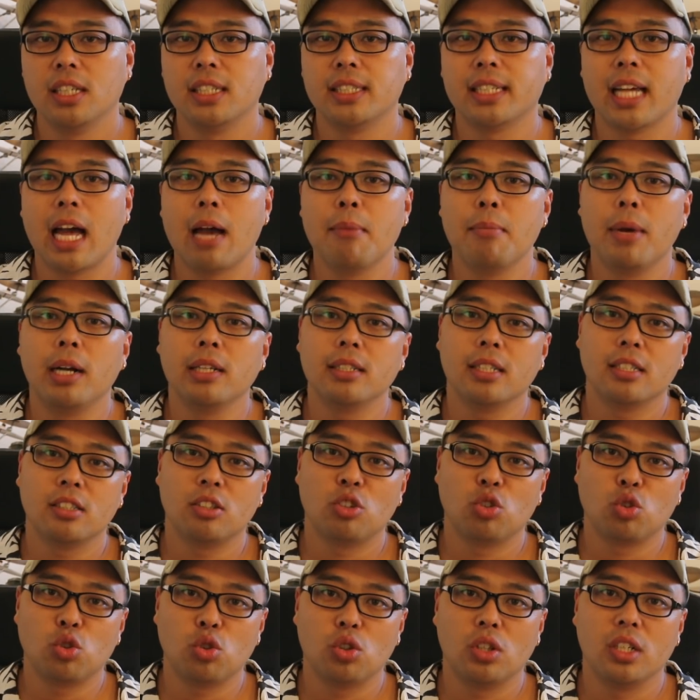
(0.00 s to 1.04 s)
이
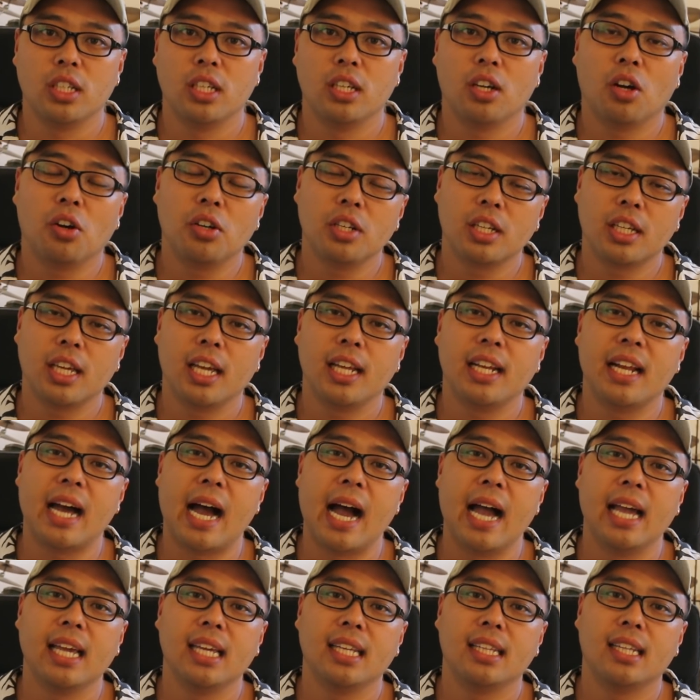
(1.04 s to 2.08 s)
사망자들 수, 이 허리케인
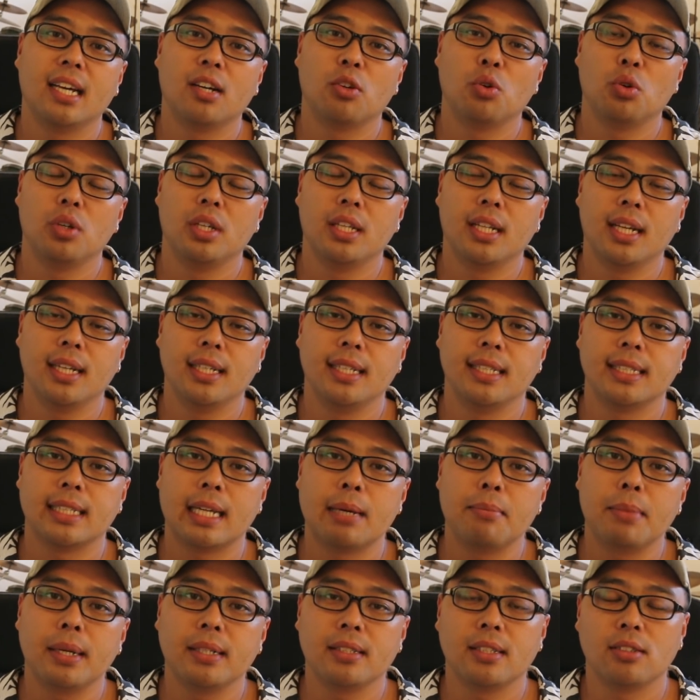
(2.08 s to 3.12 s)
아이다로 인한 이
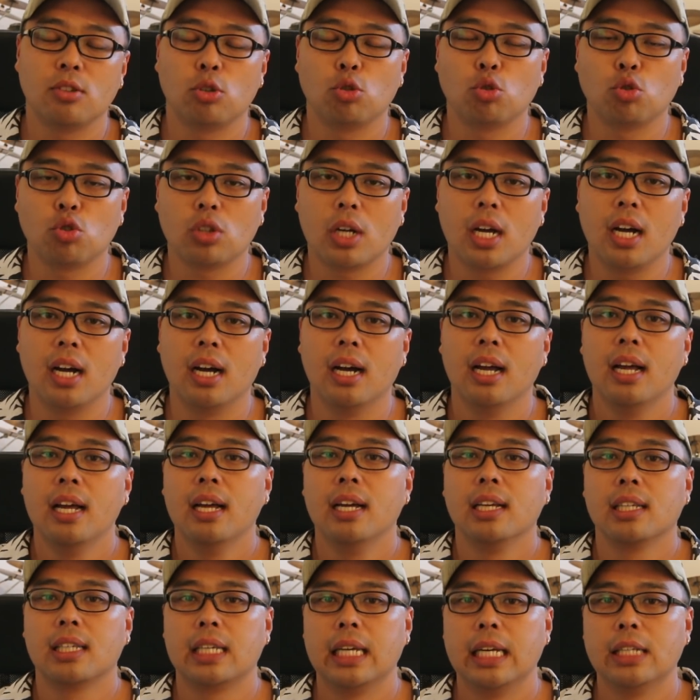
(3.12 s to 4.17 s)
사망자들 수가
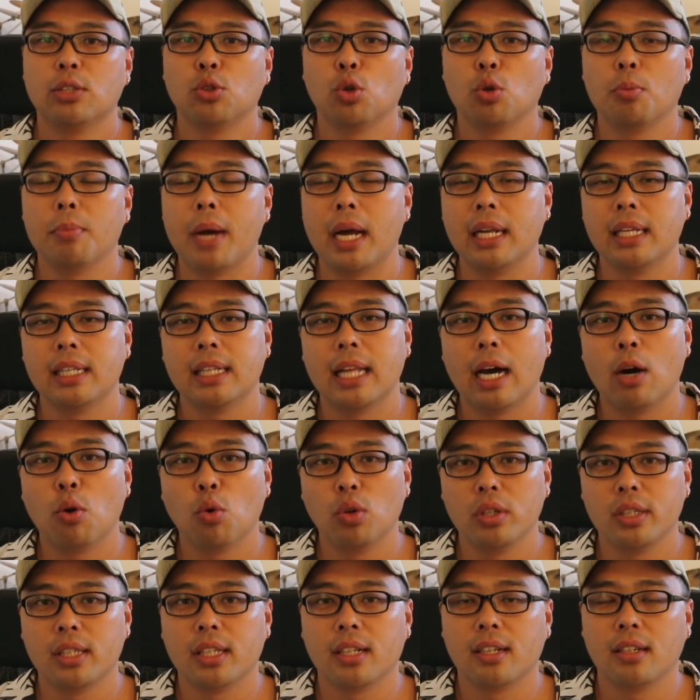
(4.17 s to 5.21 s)
계속 많이
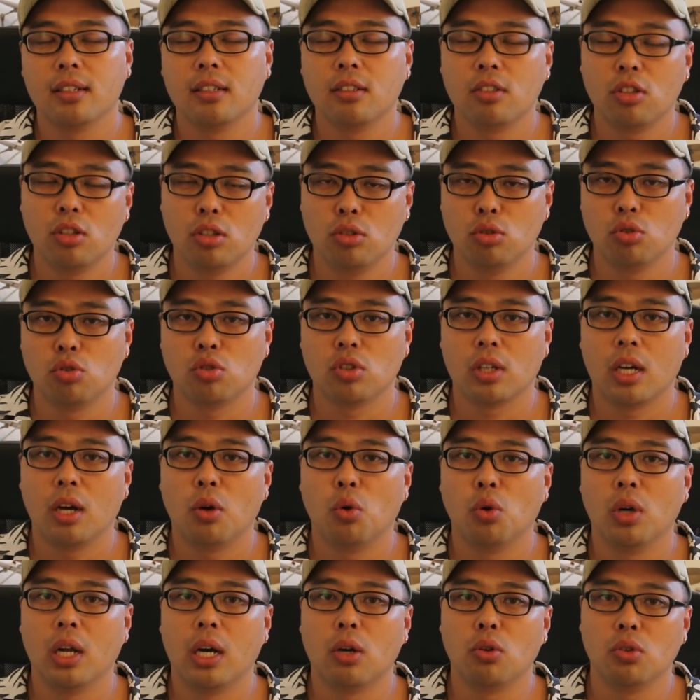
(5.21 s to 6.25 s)
나오고 있다는 그런 뉴스가
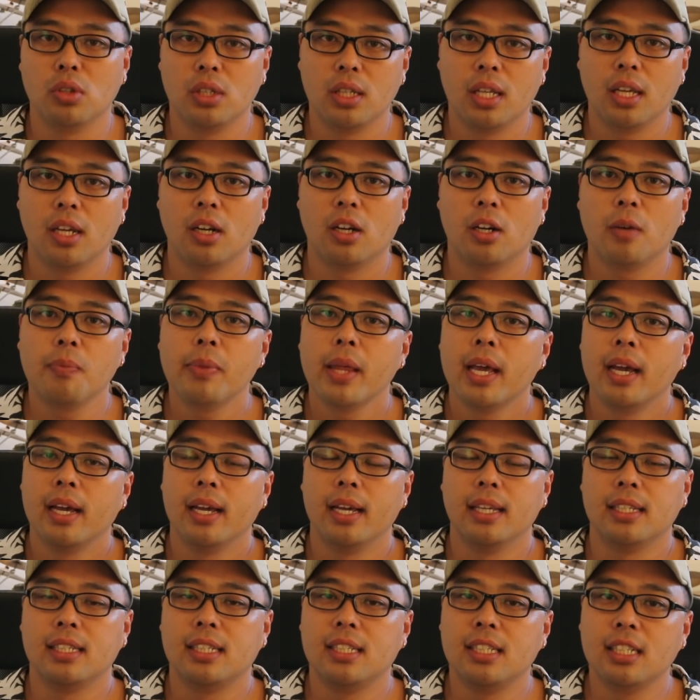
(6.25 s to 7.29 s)
올라오고 있네요.
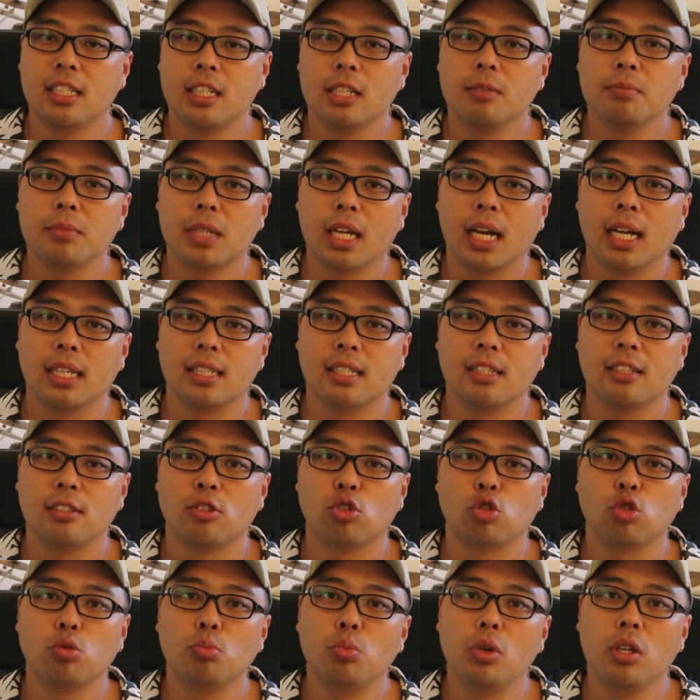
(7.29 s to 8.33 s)
지금까지
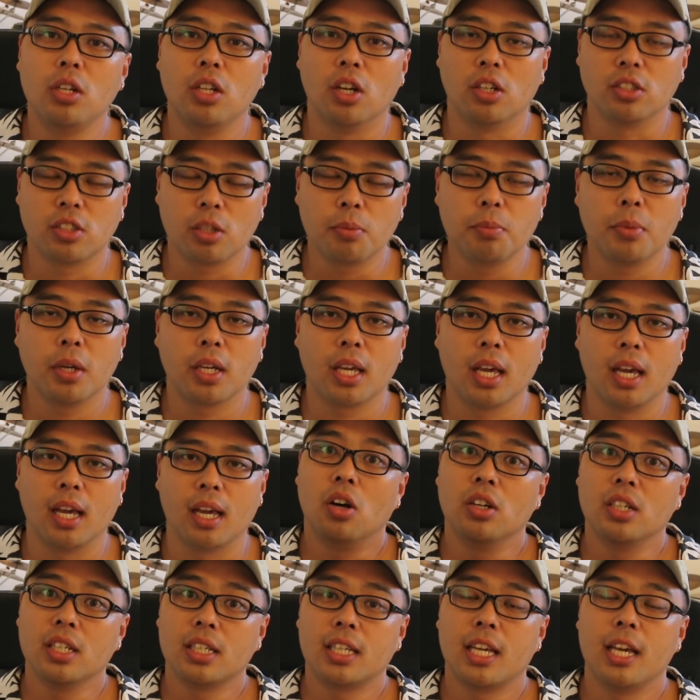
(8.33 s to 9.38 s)
26명의
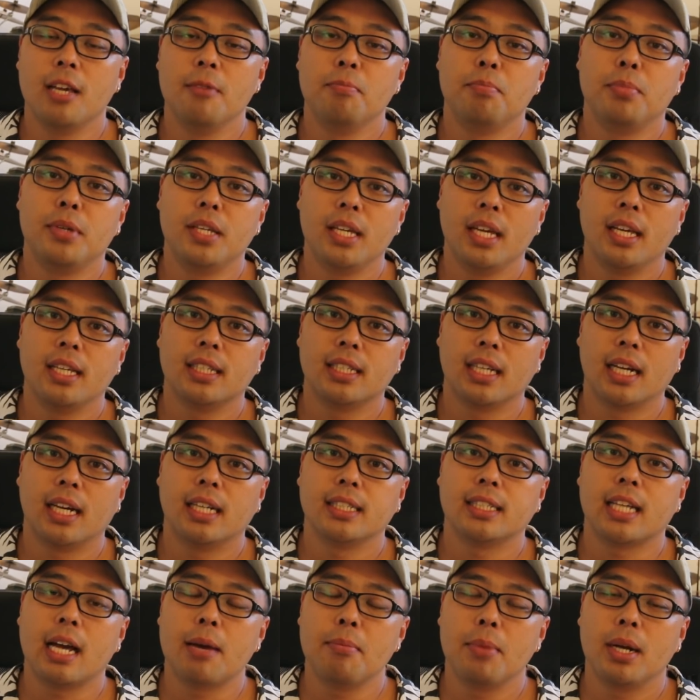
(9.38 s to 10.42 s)
허리케인
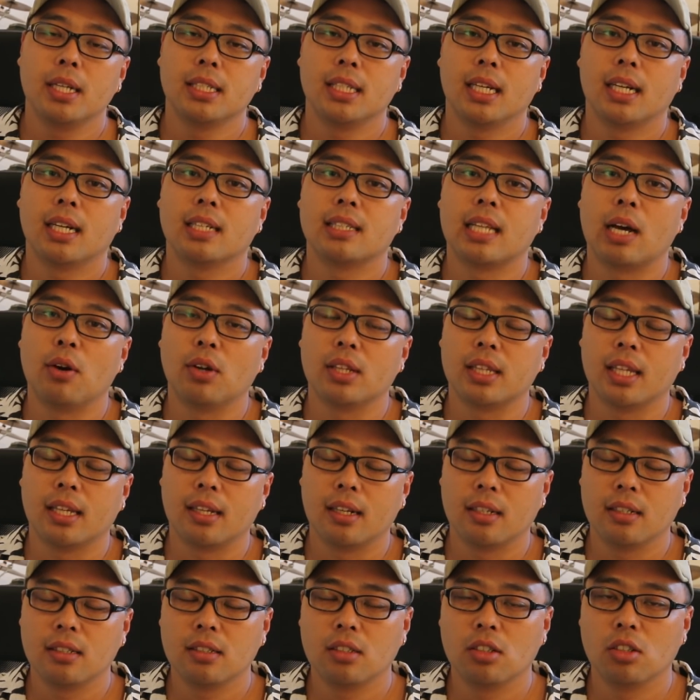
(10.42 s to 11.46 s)
피해자 사망자가
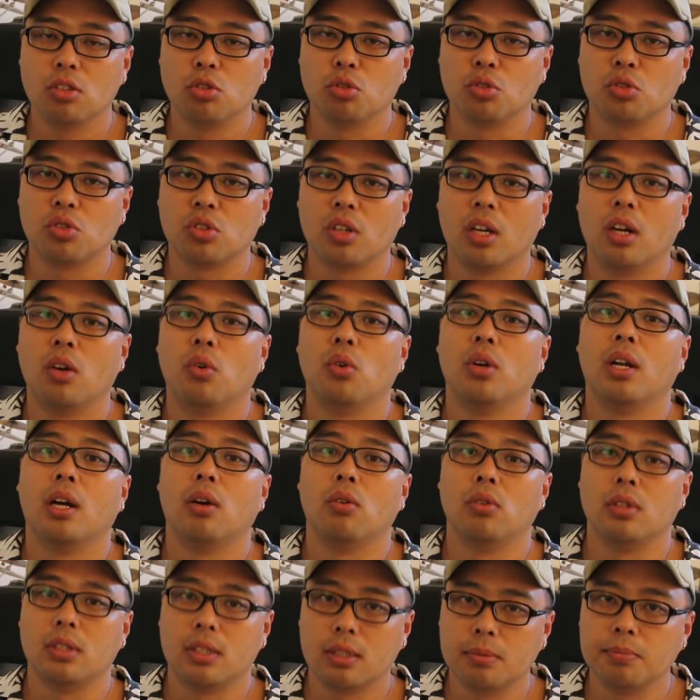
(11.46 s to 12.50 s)
나왔다는 그런 뉴스가
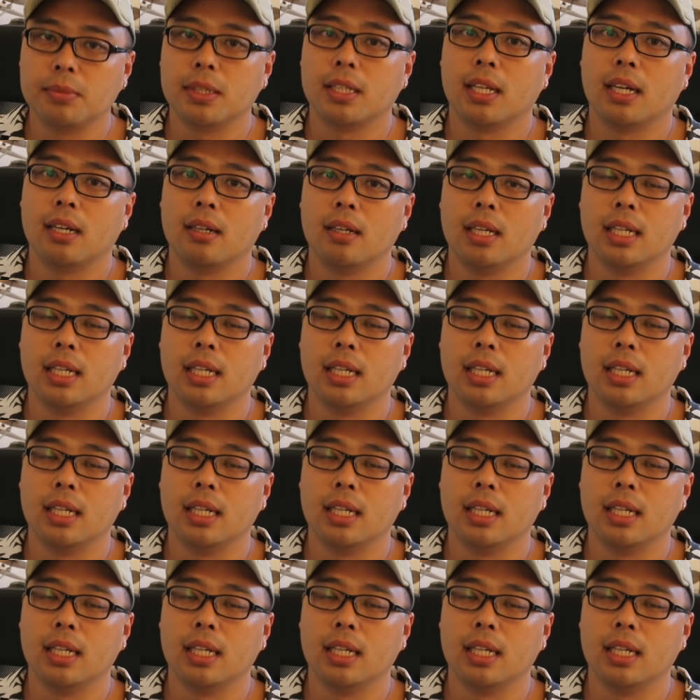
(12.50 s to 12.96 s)
올라오고 있습니다.